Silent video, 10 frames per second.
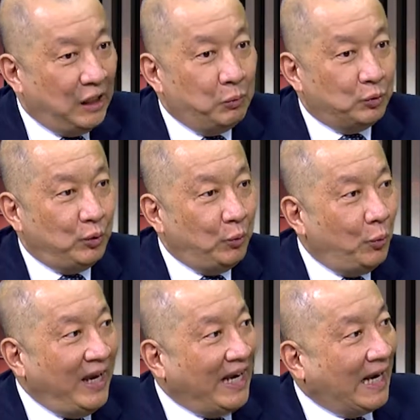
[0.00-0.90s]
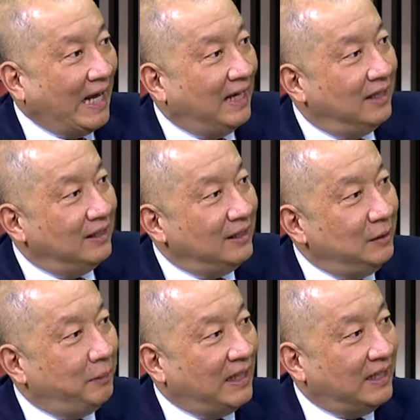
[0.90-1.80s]
我对未来一
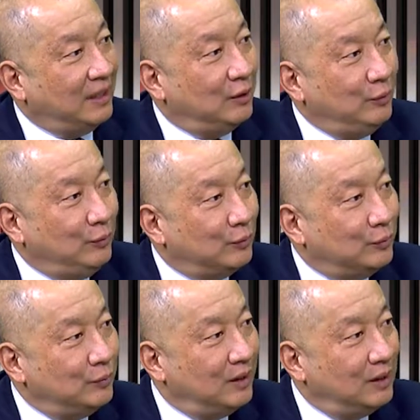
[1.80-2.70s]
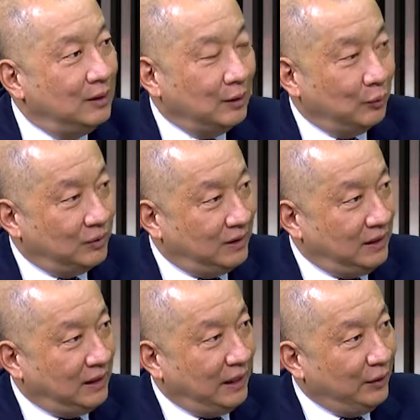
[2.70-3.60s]
百年的预估呢？我是
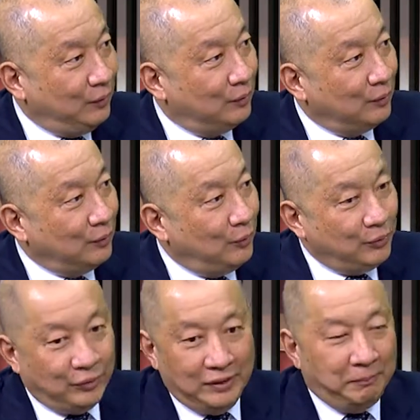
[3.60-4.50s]
应该用过去一